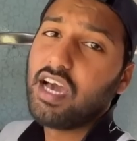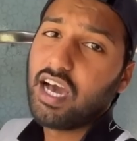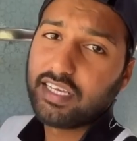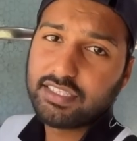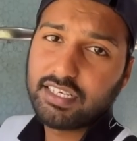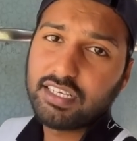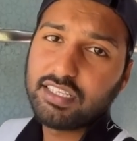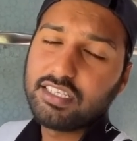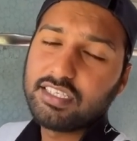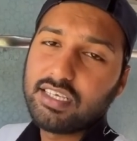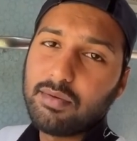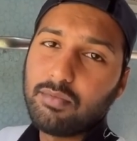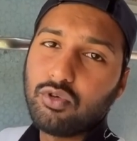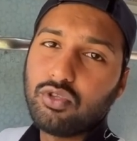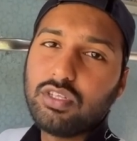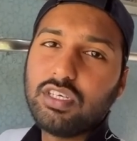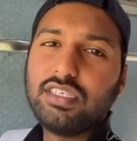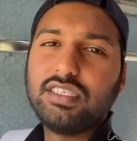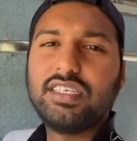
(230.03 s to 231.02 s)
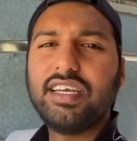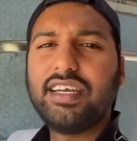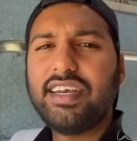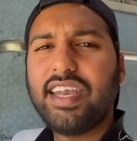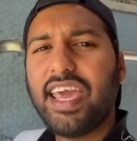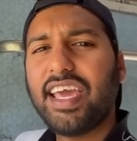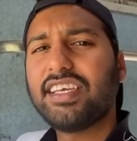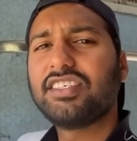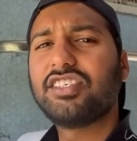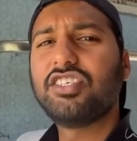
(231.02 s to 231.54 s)
हजरत निज़ामुद्दीन से
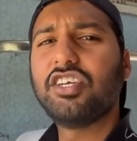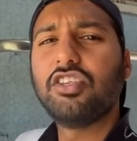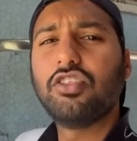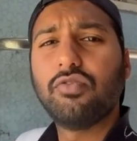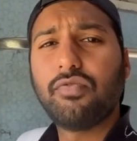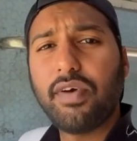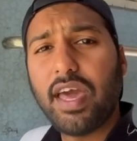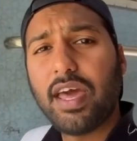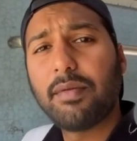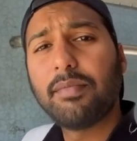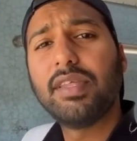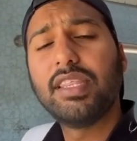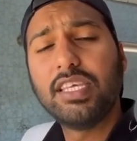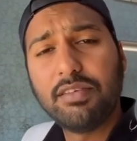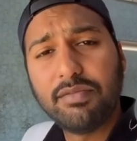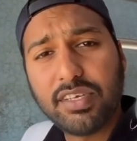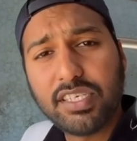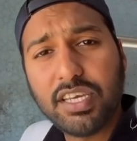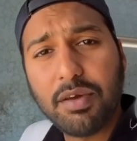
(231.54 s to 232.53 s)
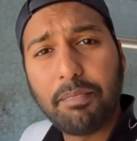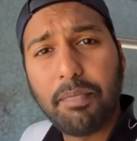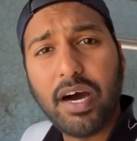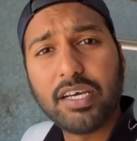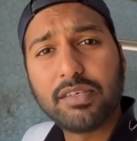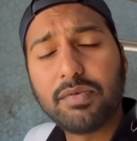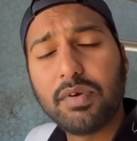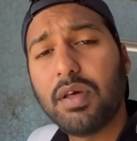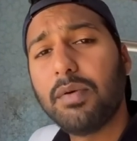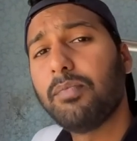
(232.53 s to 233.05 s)
नेक्स्ट डे दोपहर में तीन बज के
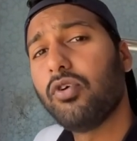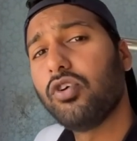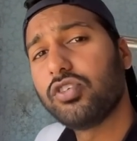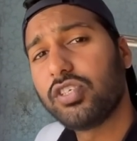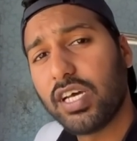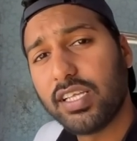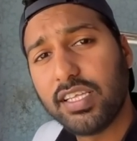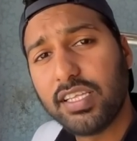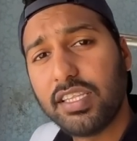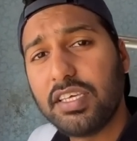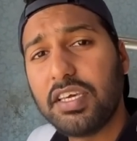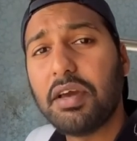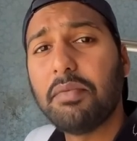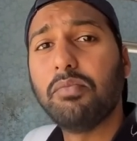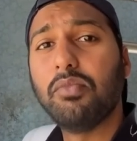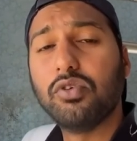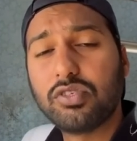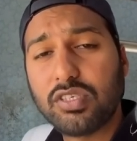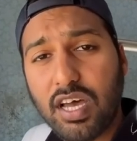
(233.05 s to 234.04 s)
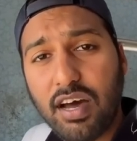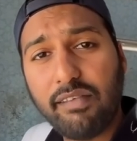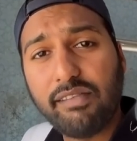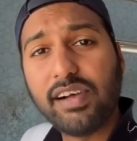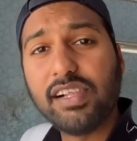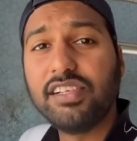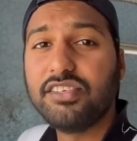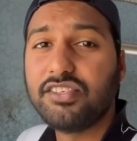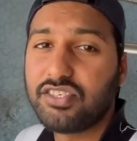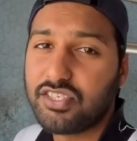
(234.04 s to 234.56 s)
पाँच मिनट पहुँचा देती है
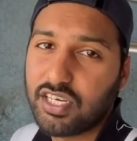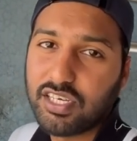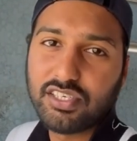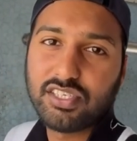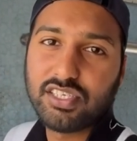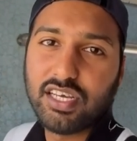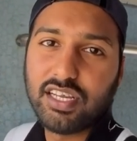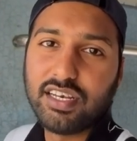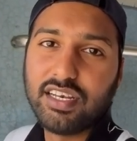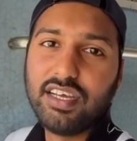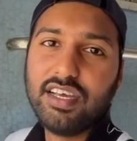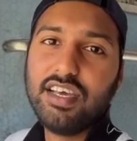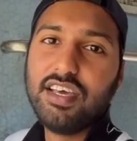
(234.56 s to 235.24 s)
भुसावल जंक्शन